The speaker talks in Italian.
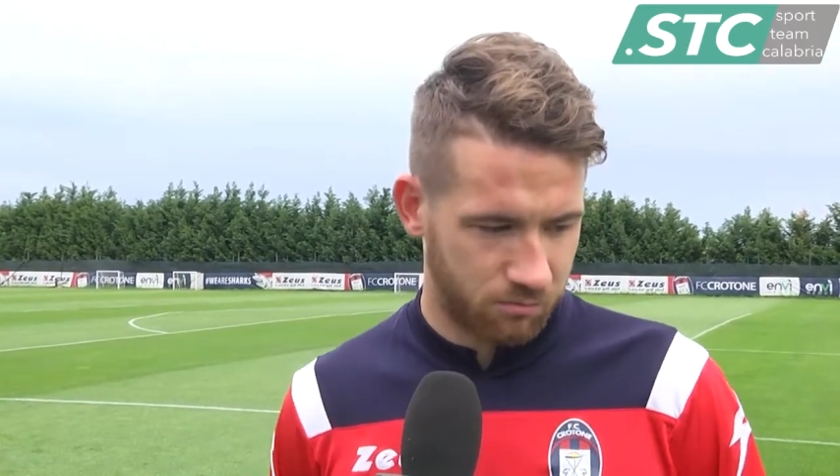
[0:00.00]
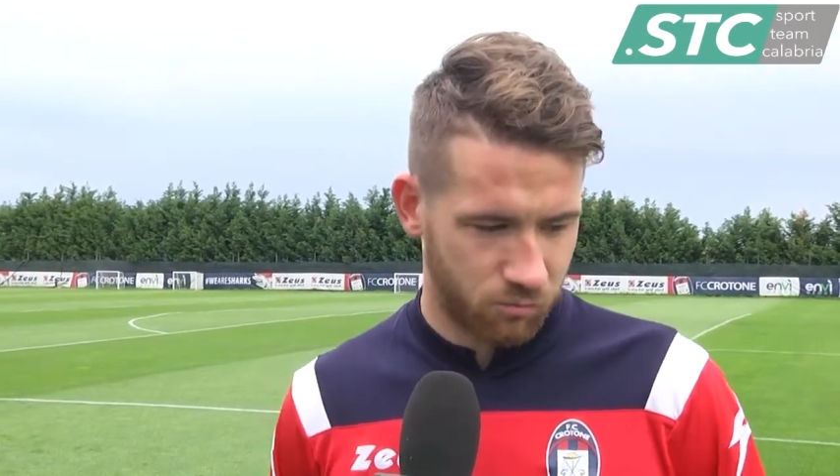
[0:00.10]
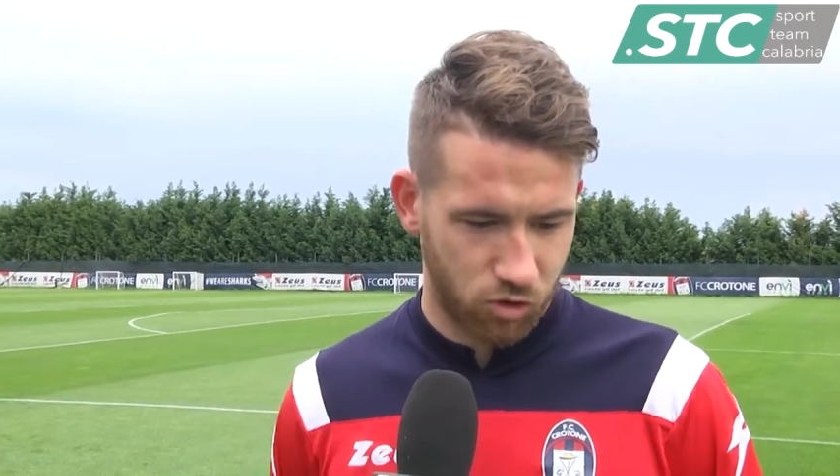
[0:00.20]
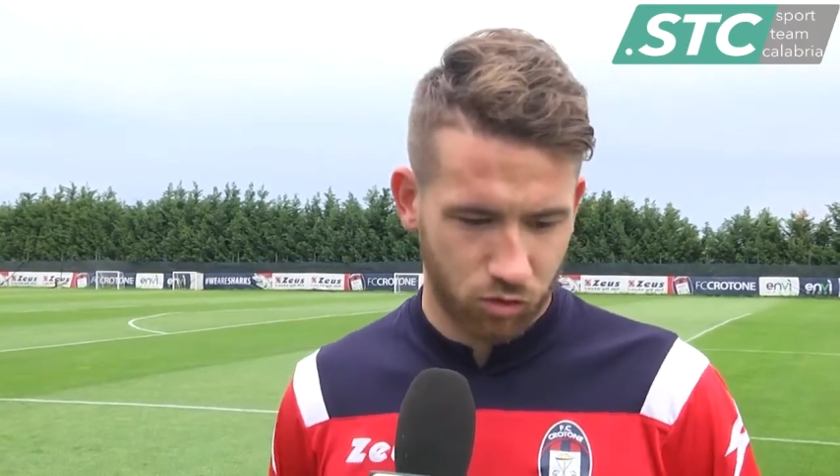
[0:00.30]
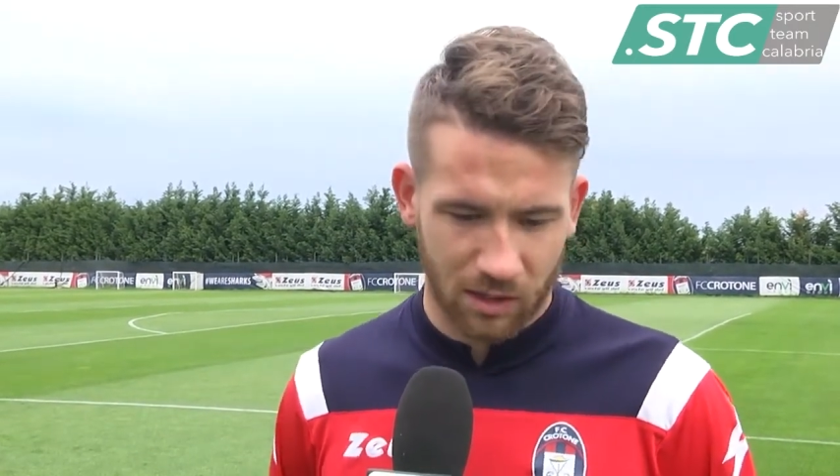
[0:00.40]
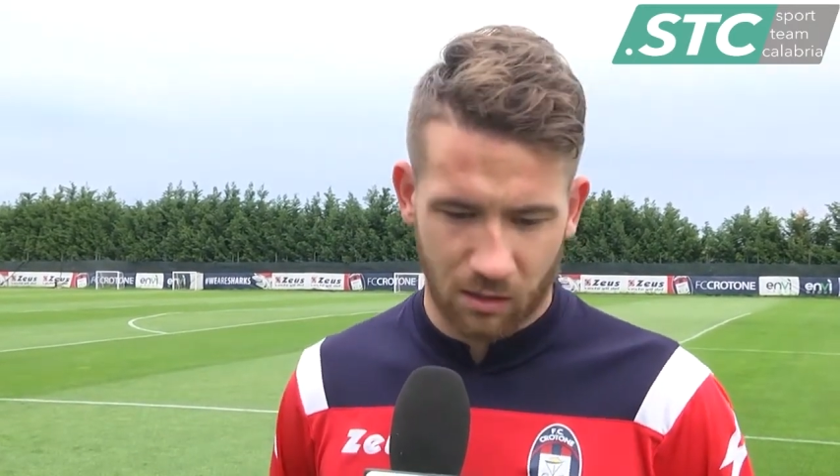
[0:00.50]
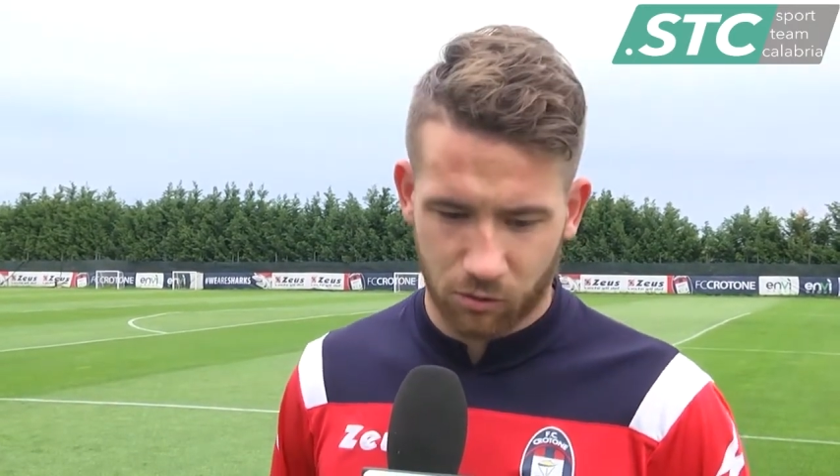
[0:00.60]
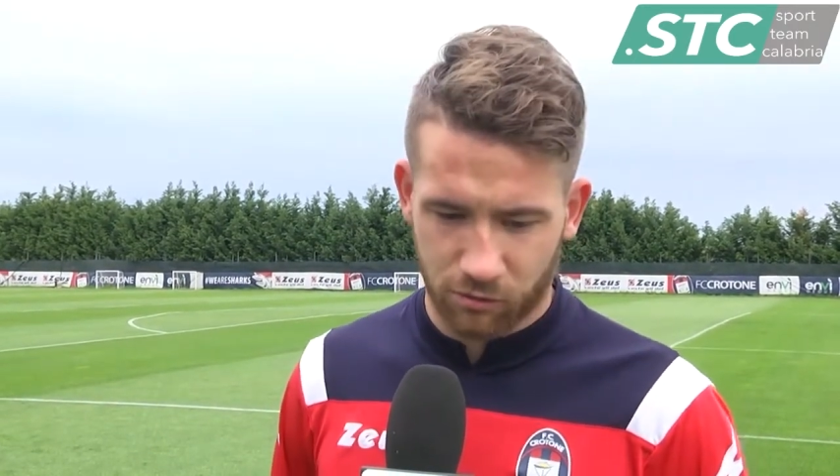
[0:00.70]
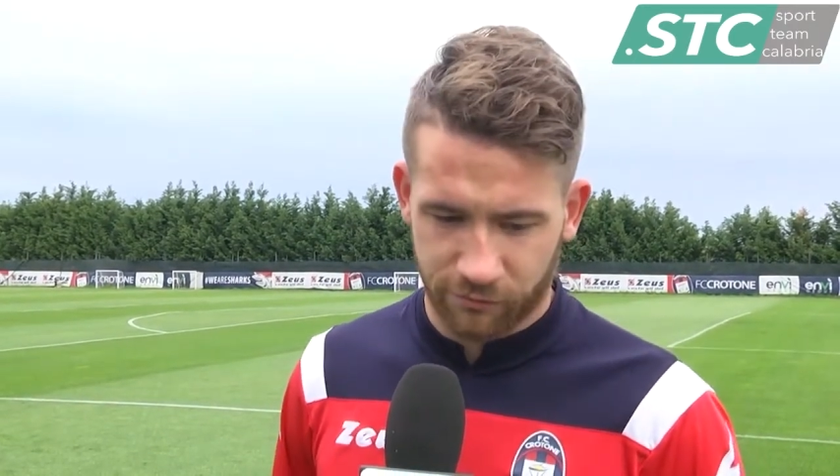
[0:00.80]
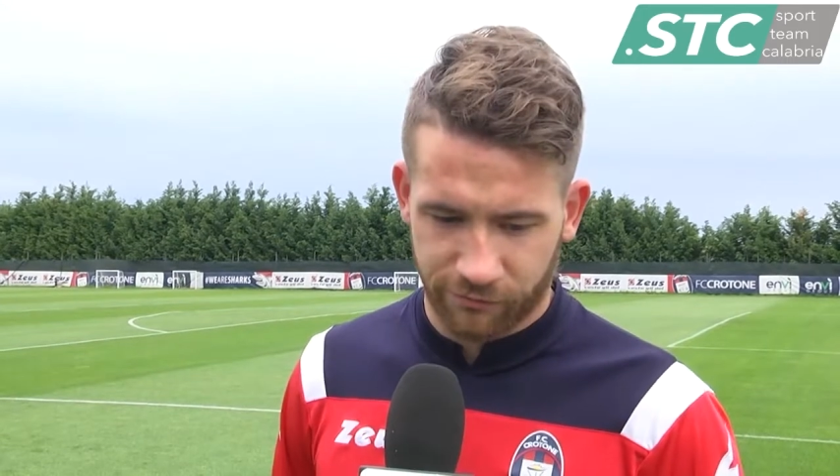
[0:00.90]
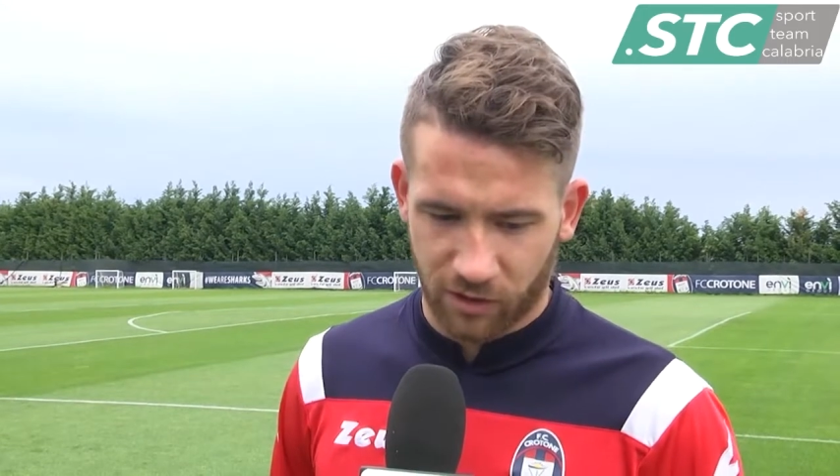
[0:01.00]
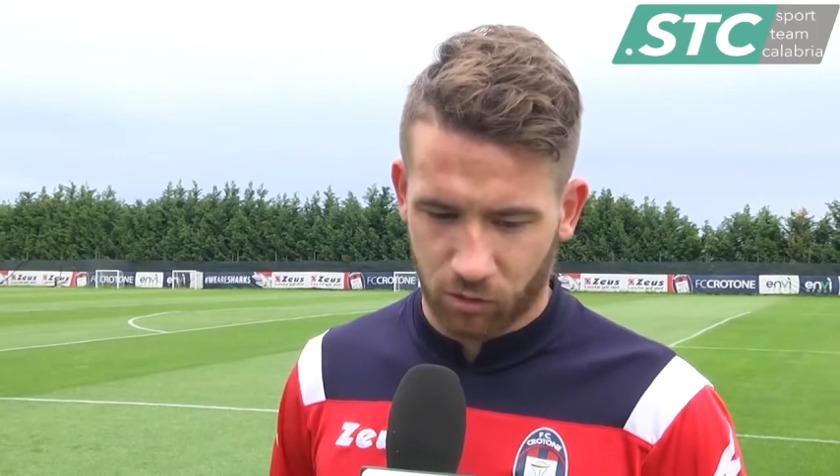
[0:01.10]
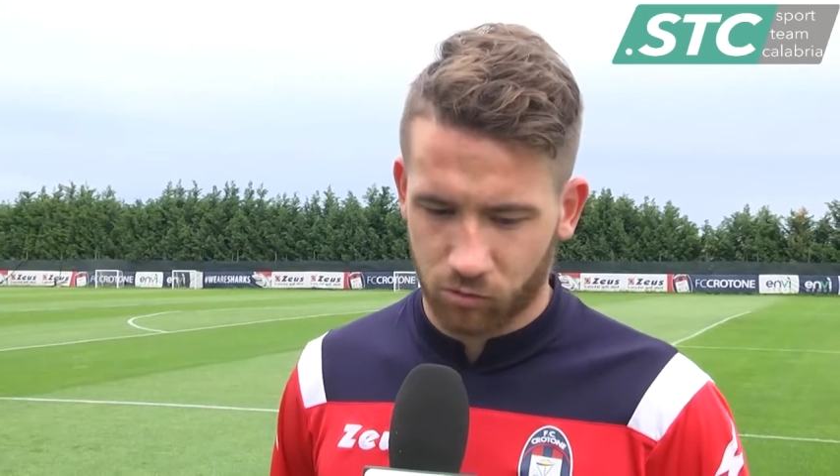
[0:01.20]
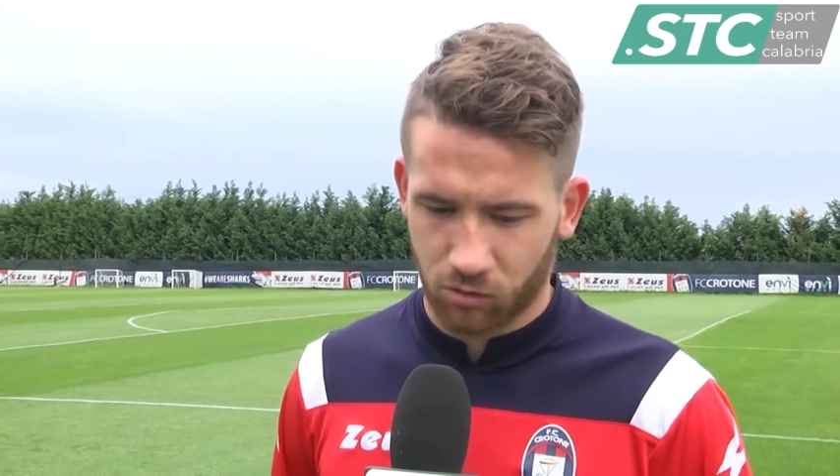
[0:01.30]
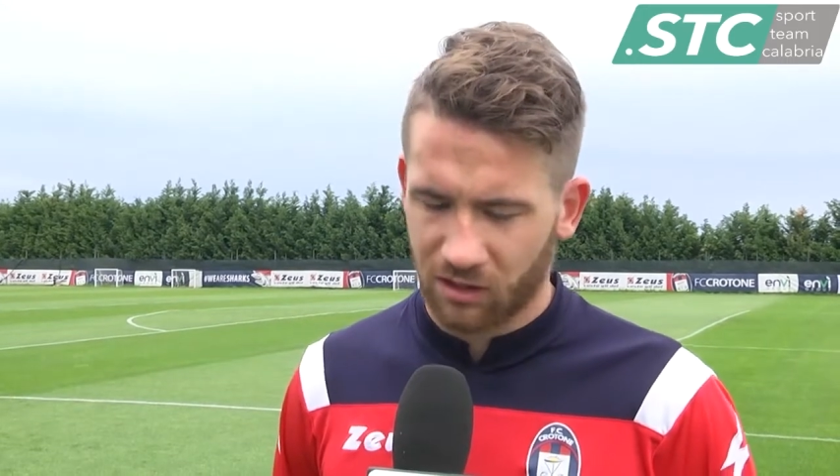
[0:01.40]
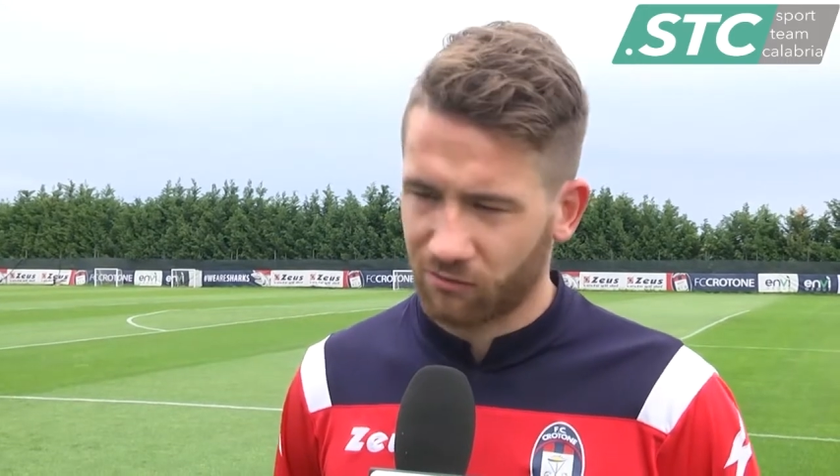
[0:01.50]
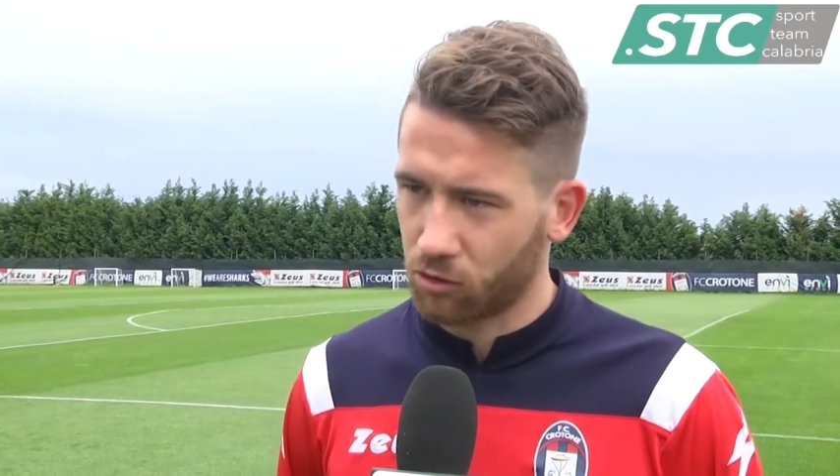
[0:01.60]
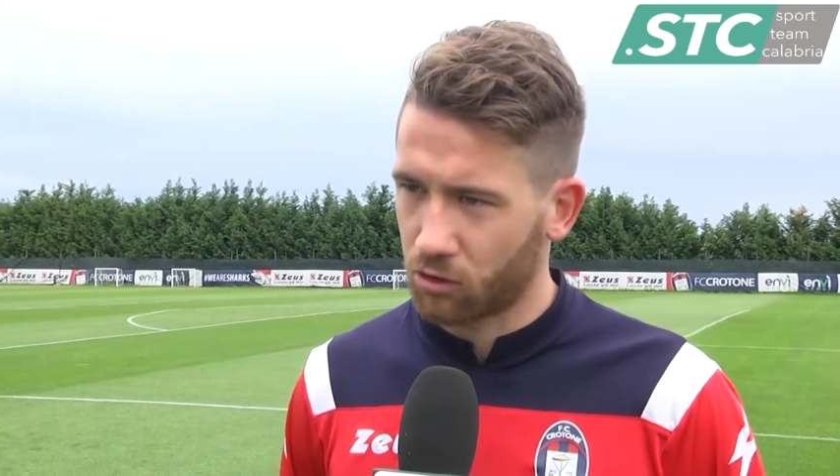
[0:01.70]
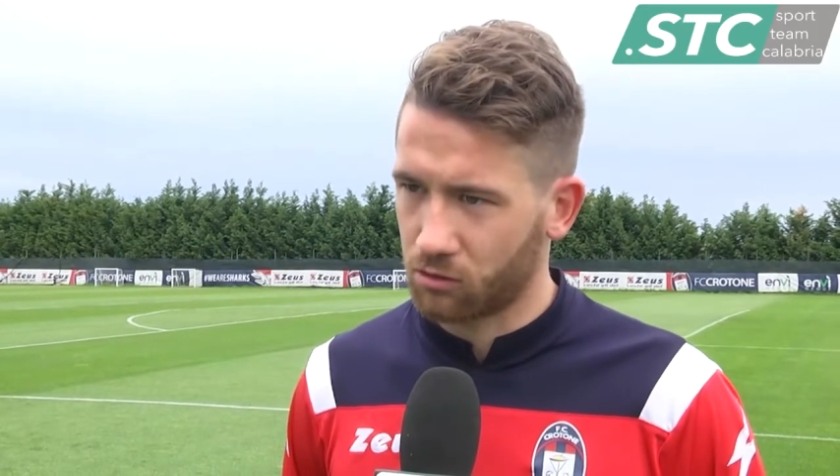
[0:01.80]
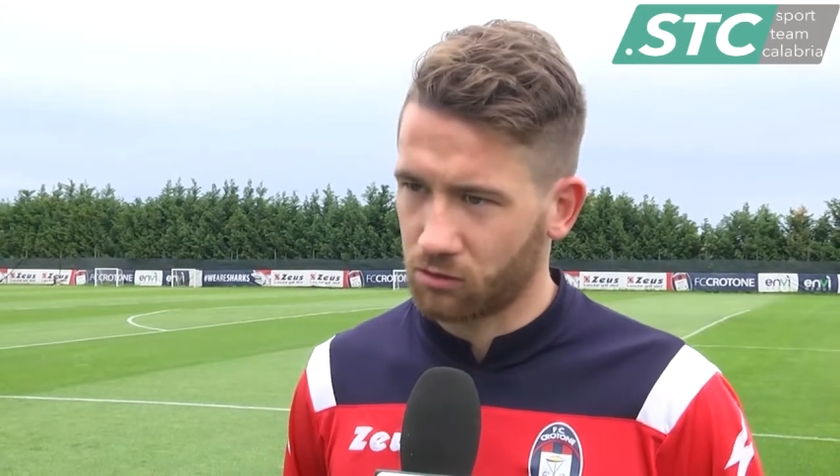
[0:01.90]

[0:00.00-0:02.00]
dobbiamo fare un lavoro,